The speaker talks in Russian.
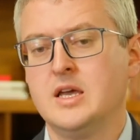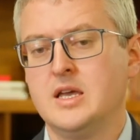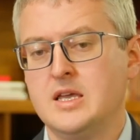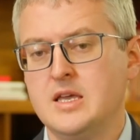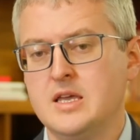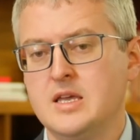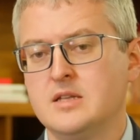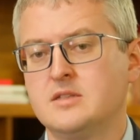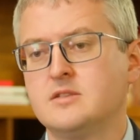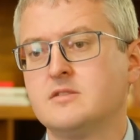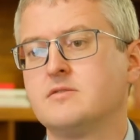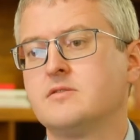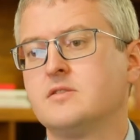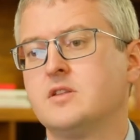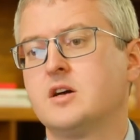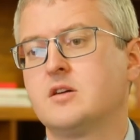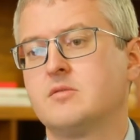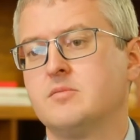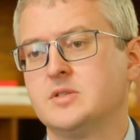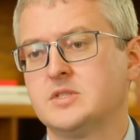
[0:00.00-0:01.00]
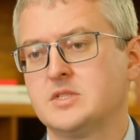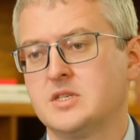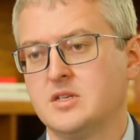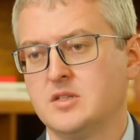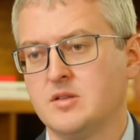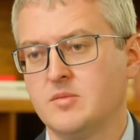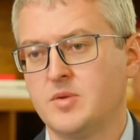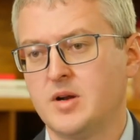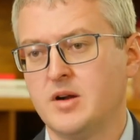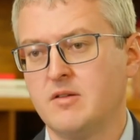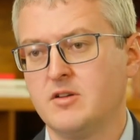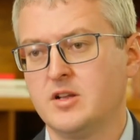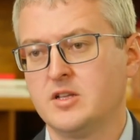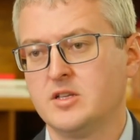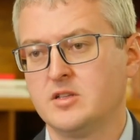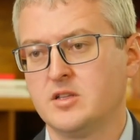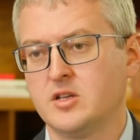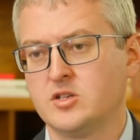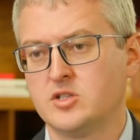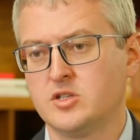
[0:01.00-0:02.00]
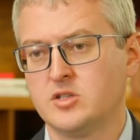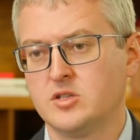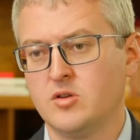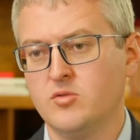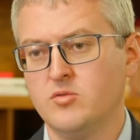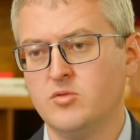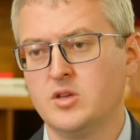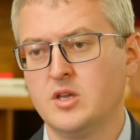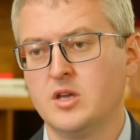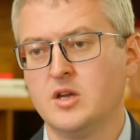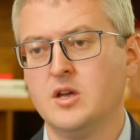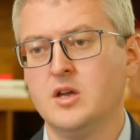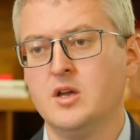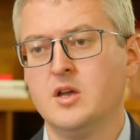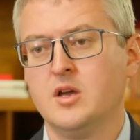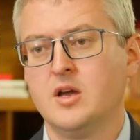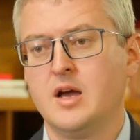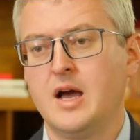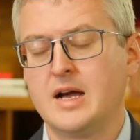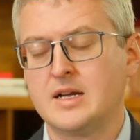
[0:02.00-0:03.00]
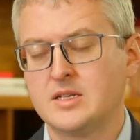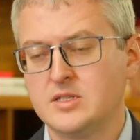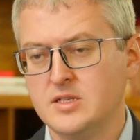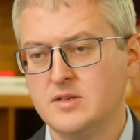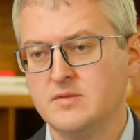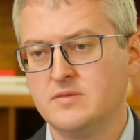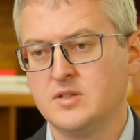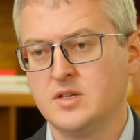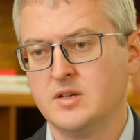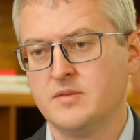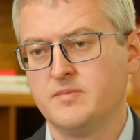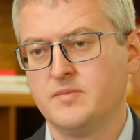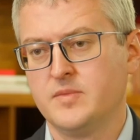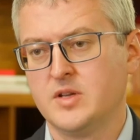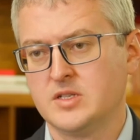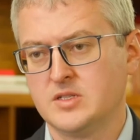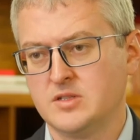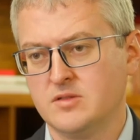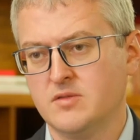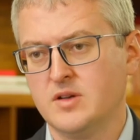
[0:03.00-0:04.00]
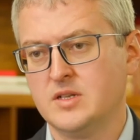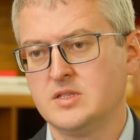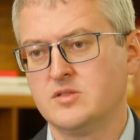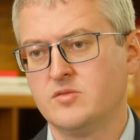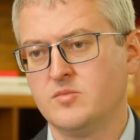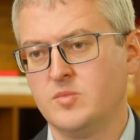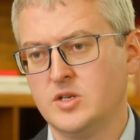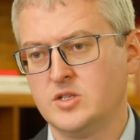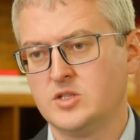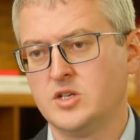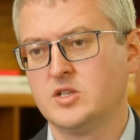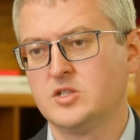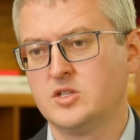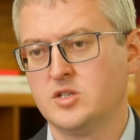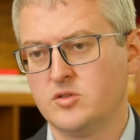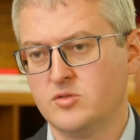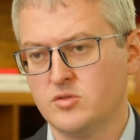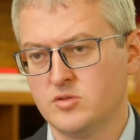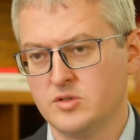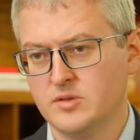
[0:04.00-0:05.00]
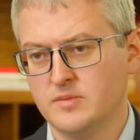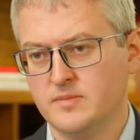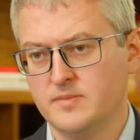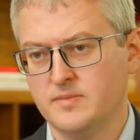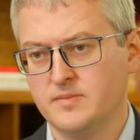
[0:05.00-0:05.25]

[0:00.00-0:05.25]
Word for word: и эти флагманские направления нашей науки активнее развиваться в ближайшие годы.